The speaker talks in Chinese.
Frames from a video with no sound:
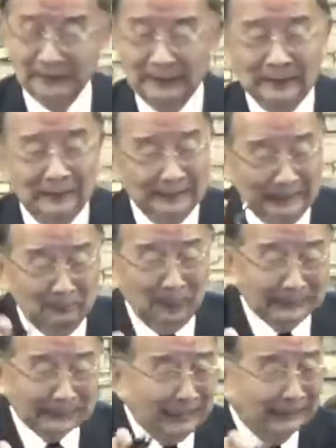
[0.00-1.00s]
”礼拜
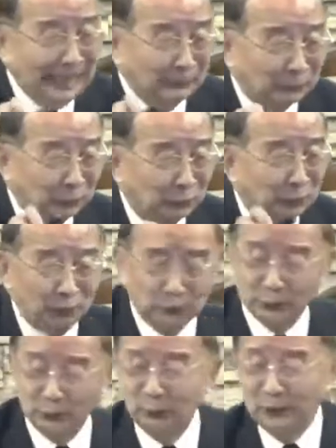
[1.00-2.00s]
堂让主做
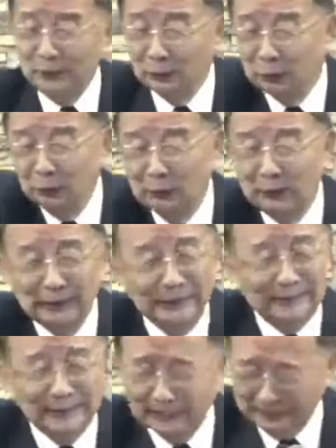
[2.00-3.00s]
主，出去已
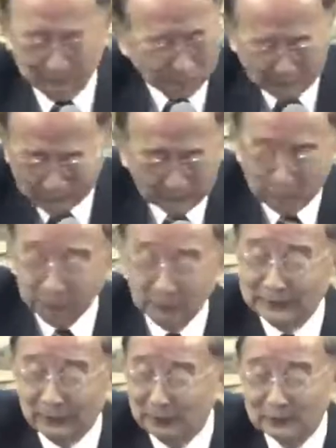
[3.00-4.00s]
经是不是不
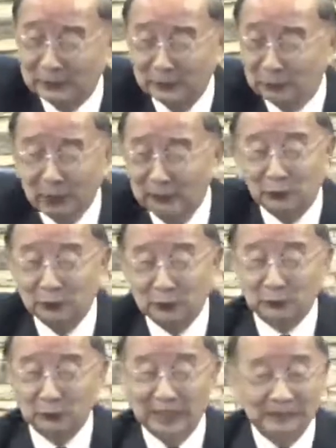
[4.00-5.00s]
晓得是谁做
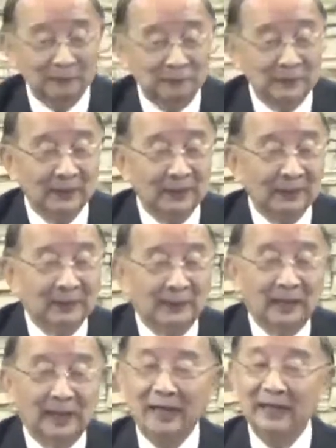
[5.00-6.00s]
主了？
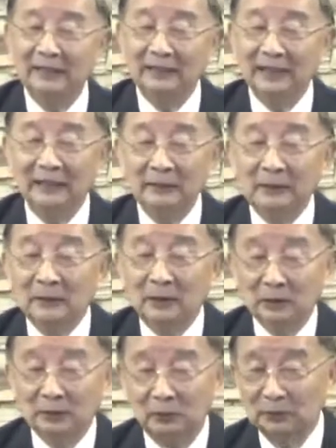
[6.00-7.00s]
哎呀，
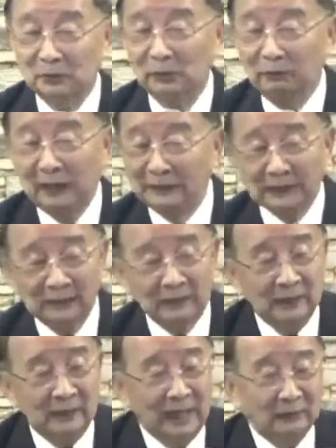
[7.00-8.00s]
我我就发现，
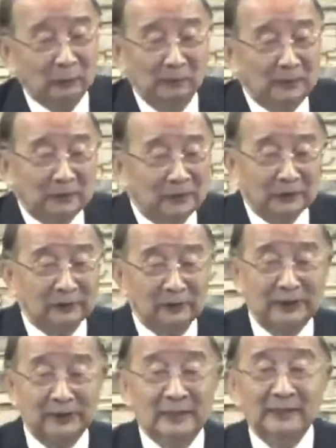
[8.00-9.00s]
哎，我们这实
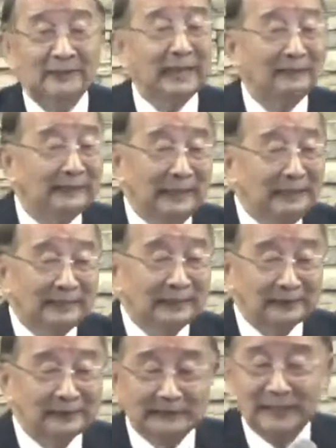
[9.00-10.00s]
际在人质
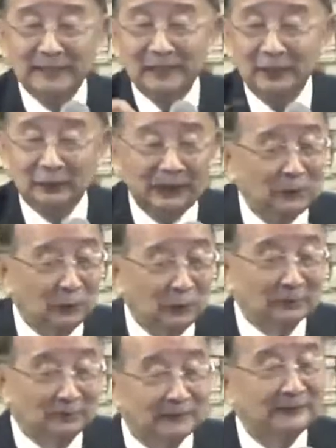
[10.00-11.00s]
之间、弟兄姊
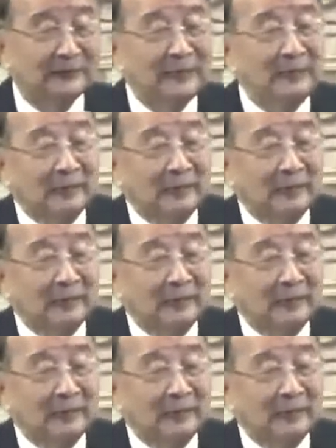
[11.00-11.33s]
妹之间